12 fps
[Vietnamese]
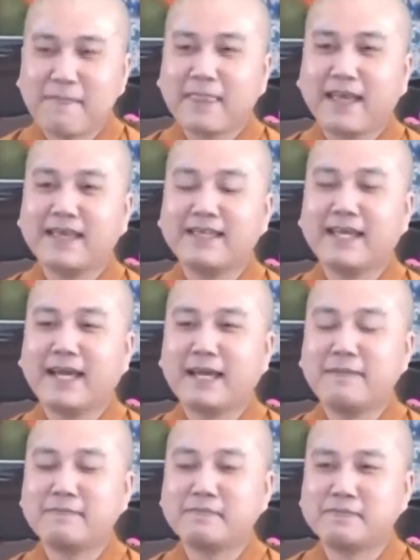thì
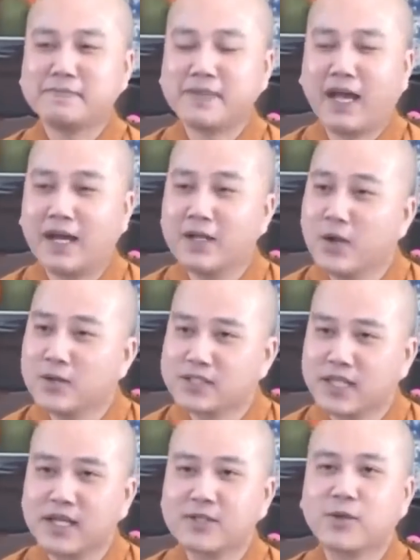à, ở lô
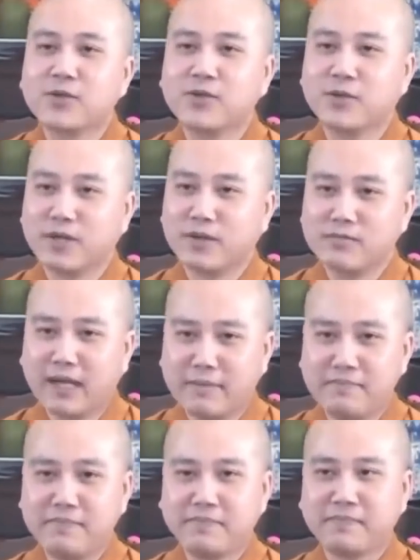sơn có chùa đông
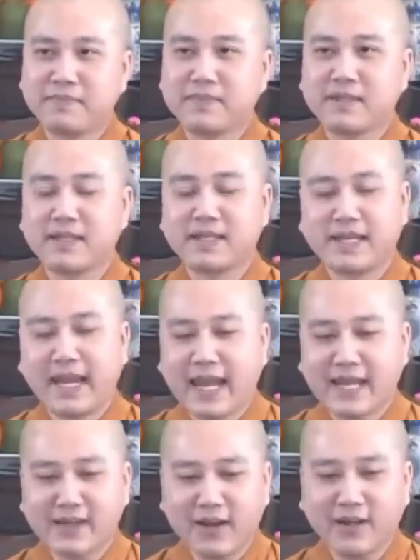lâm
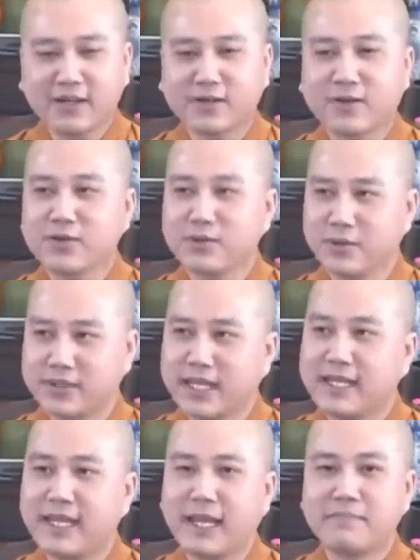ngang đó thì có chùa
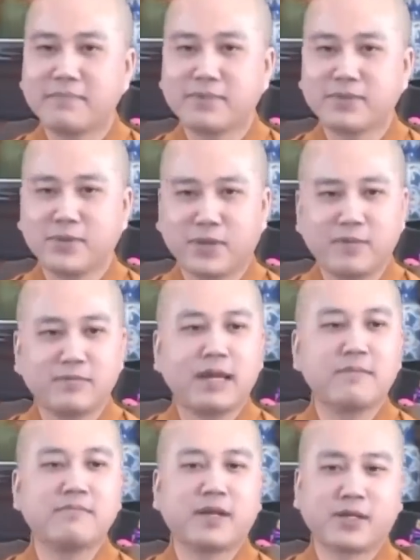Tây Lâm chùa
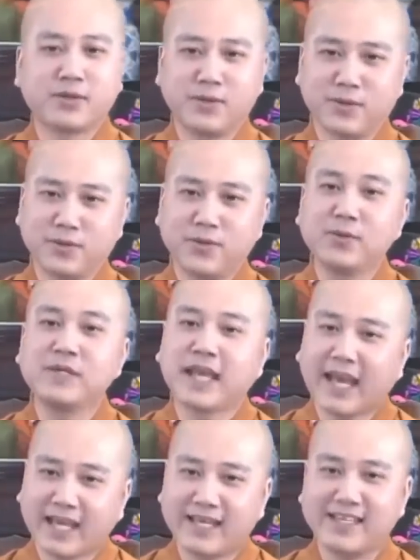Đông Lâm là chùa của quý
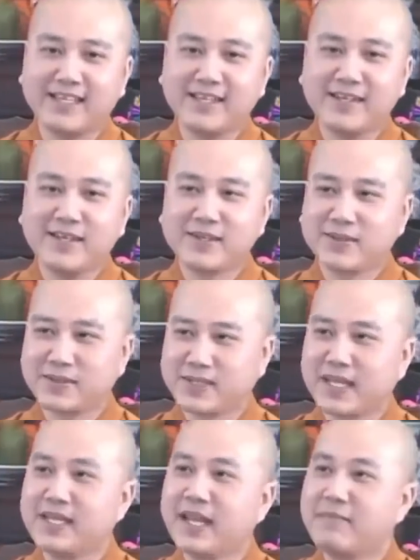thầy
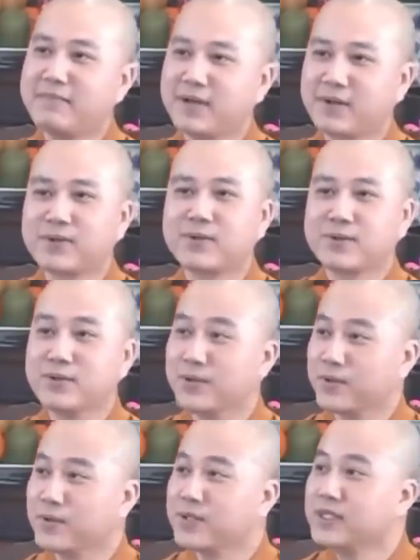chùa Tây Lâm là
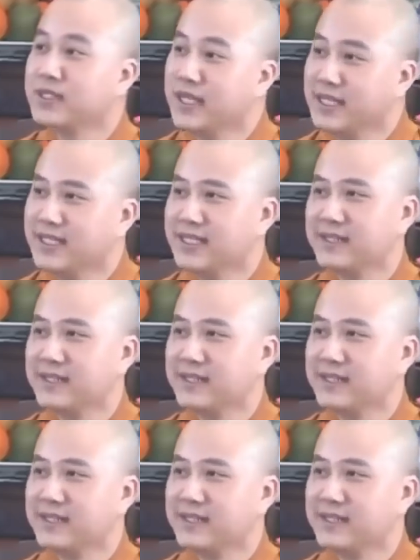chùa của chư ni